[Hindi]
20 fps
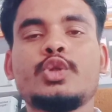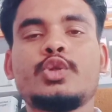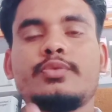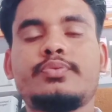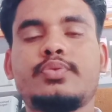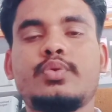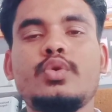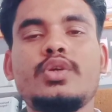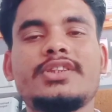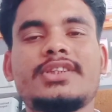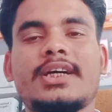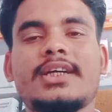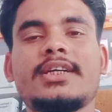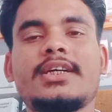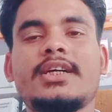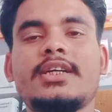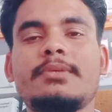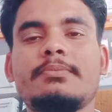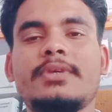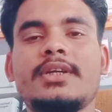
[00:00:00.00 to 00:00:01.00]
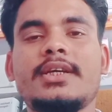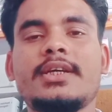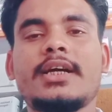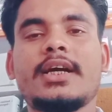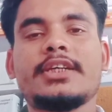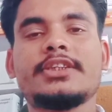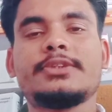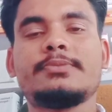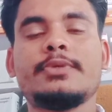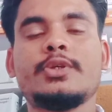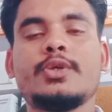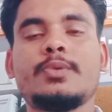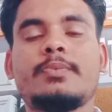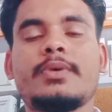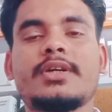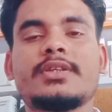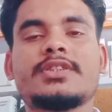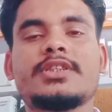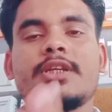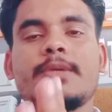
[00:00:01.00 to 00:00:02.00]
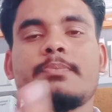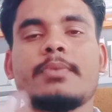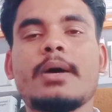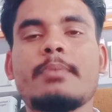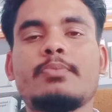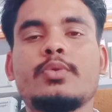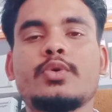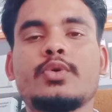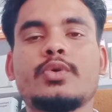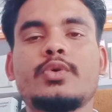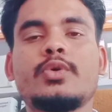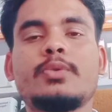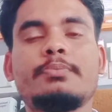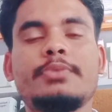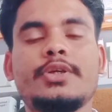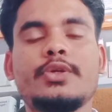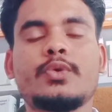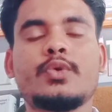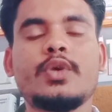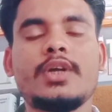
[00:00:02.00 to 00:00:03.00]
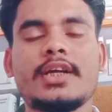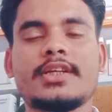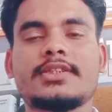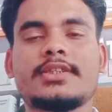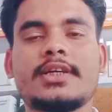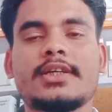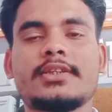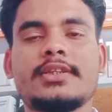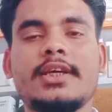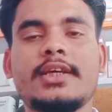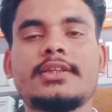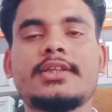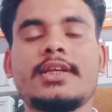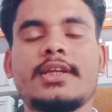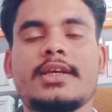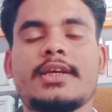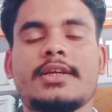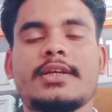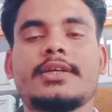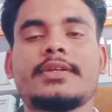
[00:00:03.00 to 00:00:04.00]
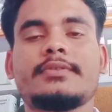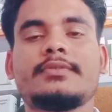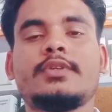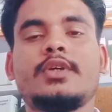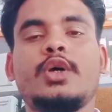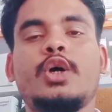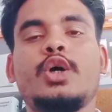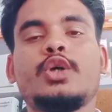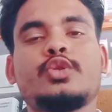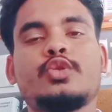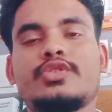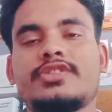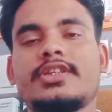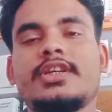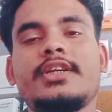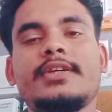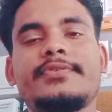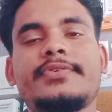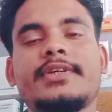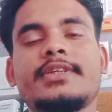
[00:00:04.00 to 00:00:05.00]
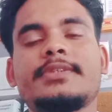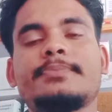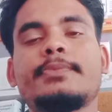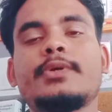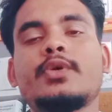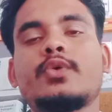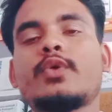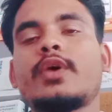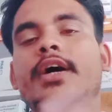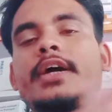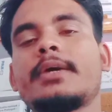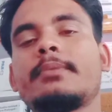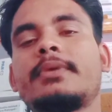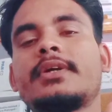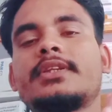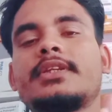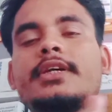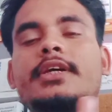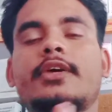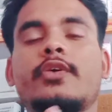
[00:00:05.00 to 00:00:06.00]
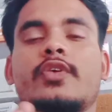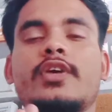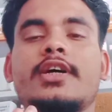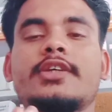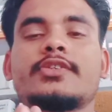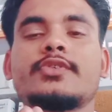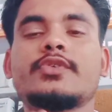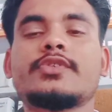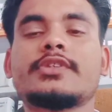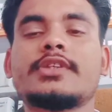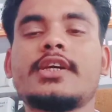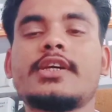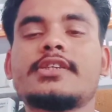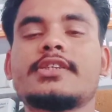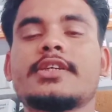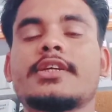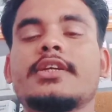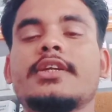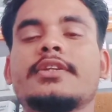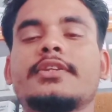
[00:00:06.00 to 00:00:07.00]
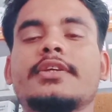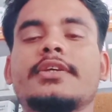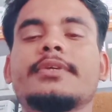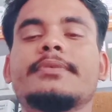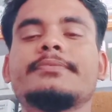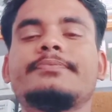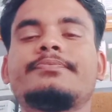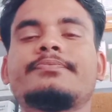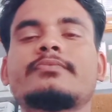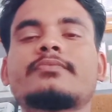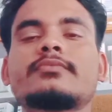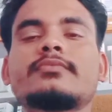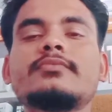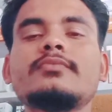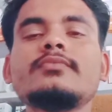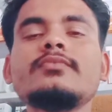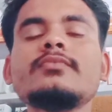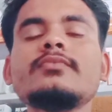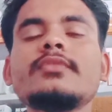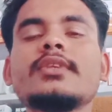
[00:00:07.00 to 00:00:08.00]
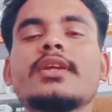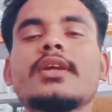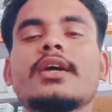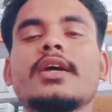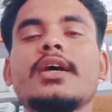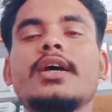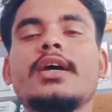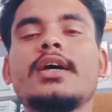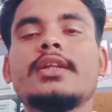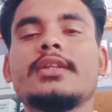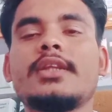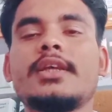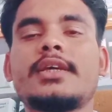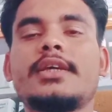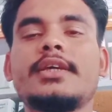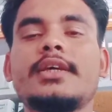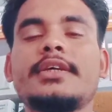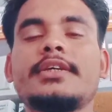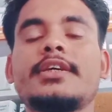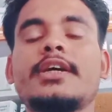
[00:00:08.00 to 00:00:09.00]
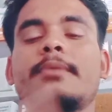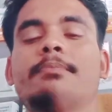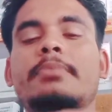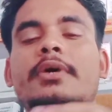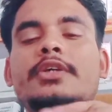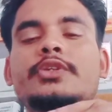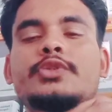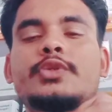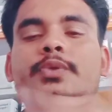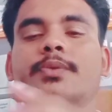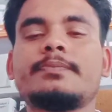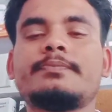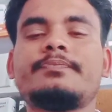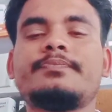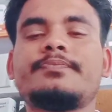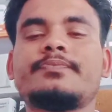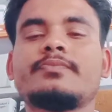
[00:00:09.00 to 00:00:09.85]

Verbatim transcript: तो फुल जानकारी मिलेगा इस वीडियो पर सिर्फ आप लोगों को वीडियो को लास्ट तक देखते रहना है तो चलिए फ्रेंड्स वीडियो को आगे बढ़ते हैं और आज कुछ नया सीख लेते हैं देखिए यह पर जो